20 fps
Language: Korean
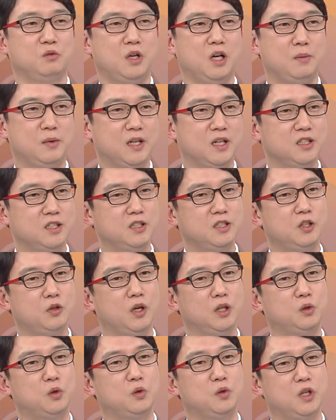활발한 신체
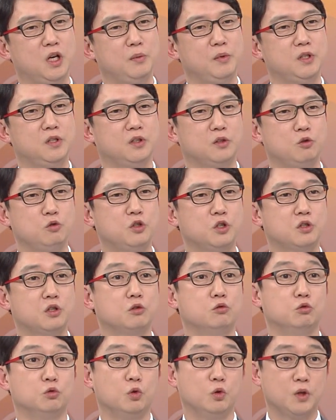활동을 하면서
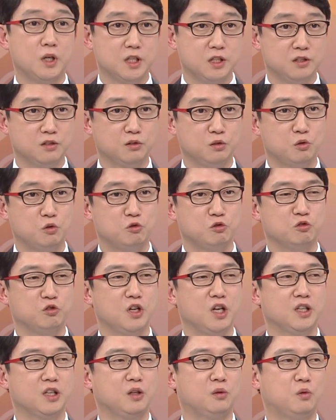규칙적인 운동을 하시는 것도
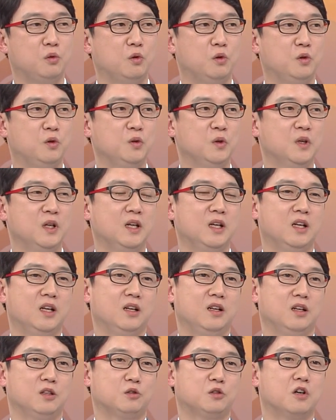중요하겠고 네.
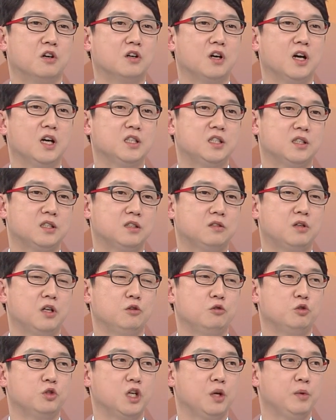아주 건강한
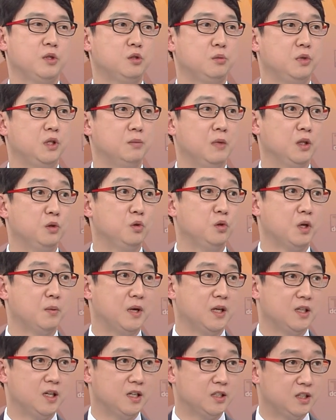식습관을 유지하면서 비만도
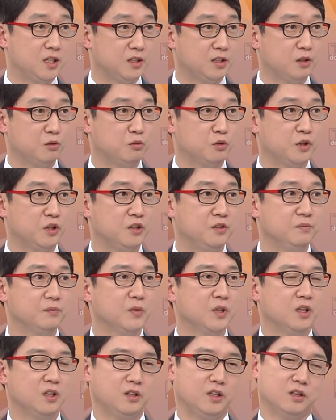예방을 하셔야 되고요.
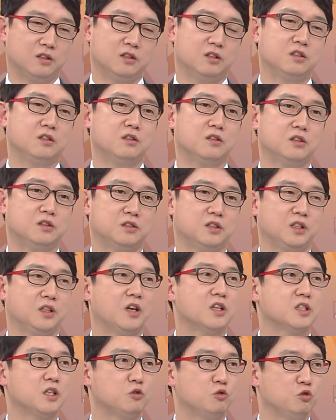음. 네, 그런 것들이
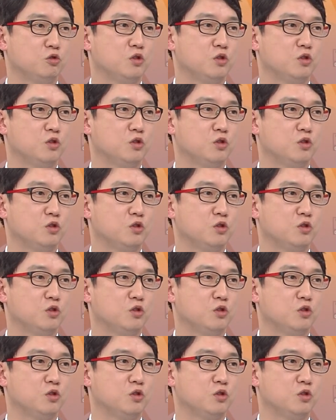굉장히